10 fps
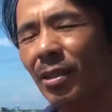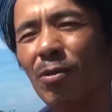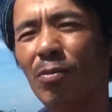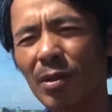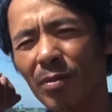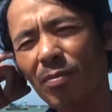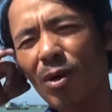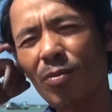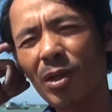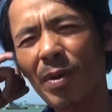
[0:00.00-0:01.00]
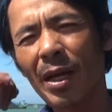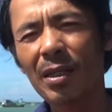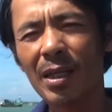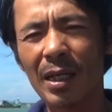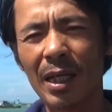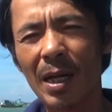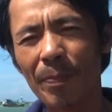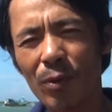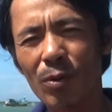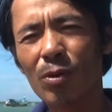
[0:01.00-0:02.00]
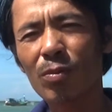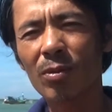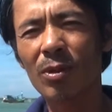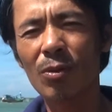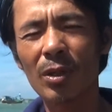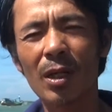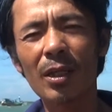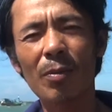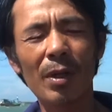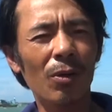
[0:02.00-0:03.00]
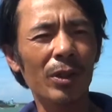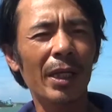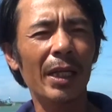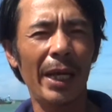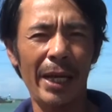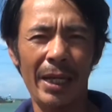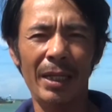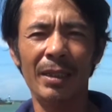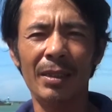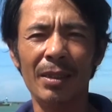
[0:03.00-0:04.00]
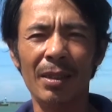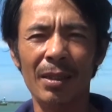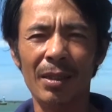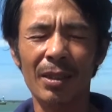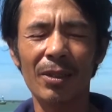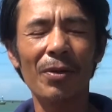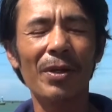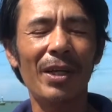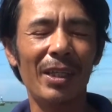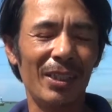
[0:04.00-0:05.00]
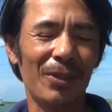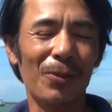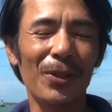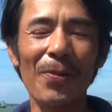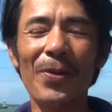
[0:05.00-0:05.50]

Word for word: cũng mong ủy ban nhân dân cái cấp độ cũng hỗ trợ cho bà con xây cái kè cho cuộc sống